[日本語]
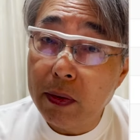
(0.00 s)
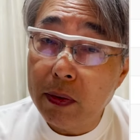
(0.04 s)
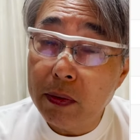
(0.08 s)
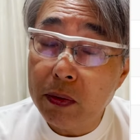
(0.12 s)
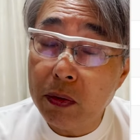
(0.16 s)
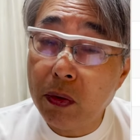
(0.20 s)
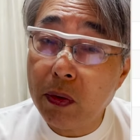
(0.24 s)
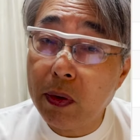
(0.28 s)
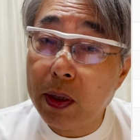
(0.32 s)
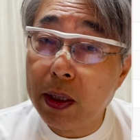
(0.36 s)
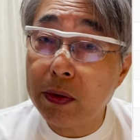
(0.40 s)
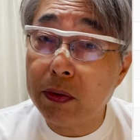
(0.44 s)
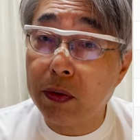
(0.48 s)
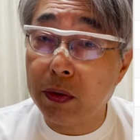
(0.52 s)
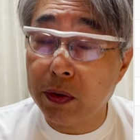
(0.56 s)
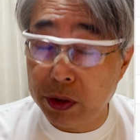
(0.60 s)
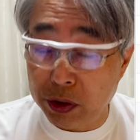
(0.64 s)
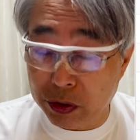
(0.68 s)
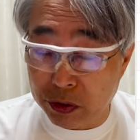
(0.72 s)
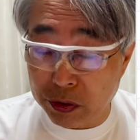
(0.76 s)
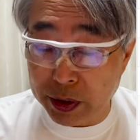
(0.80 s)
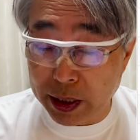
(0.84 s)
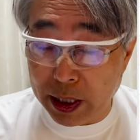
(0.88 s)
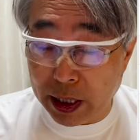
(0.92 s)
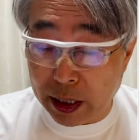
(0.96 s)
ノーアウト2
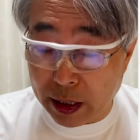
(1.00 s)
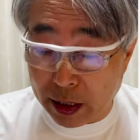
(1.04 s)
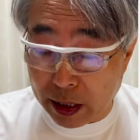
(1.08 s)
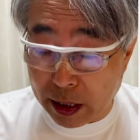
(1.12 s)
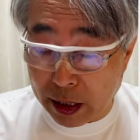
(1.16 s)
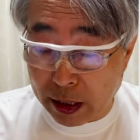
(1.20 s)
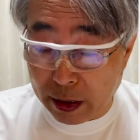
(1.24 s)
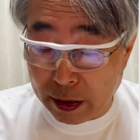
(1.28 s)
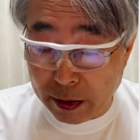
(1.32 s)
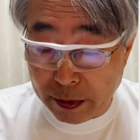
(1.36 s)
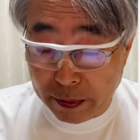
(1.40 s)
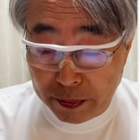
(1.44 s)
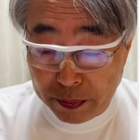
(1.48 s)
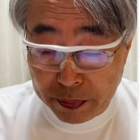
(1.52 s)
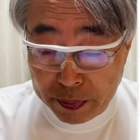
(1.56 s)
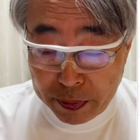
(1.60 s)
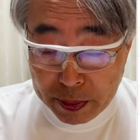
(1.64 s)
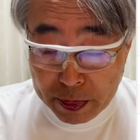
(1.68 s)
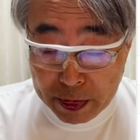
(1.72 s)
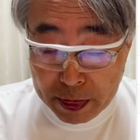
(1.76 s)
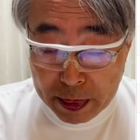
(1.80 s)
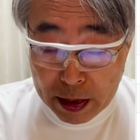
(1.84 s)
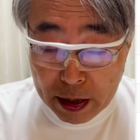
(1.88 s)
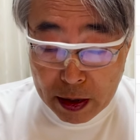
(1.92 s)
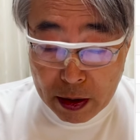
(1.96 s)
塁やんか。
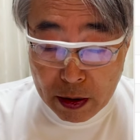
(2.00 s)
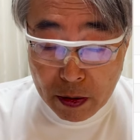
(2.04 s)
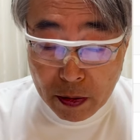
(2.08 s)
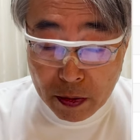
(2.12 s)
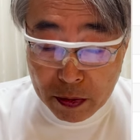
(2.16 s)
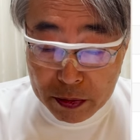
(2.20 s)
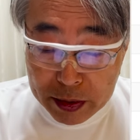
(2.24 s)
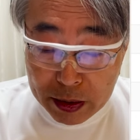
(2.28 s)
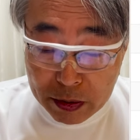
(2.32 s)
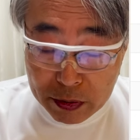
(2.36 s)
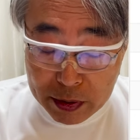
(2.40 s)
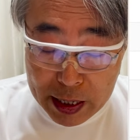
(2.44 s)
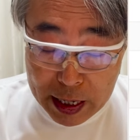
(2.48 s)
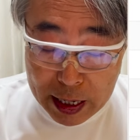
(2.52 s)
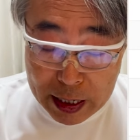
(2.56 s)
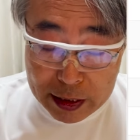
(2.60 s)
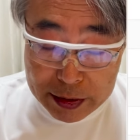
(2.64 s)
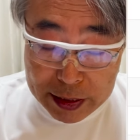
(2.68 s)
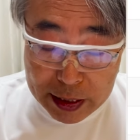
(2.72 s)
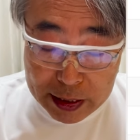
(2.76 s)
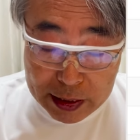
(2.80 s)
ほんでこれ浅